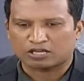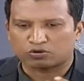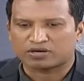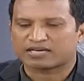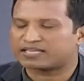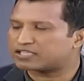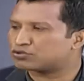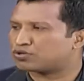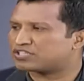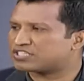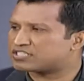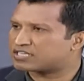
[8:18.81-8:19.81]
তারকা খেতে
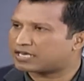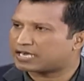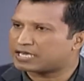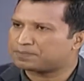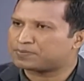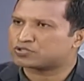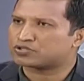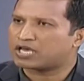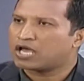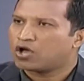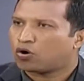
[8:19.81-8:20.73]
চলে এসেছে এর পেছনে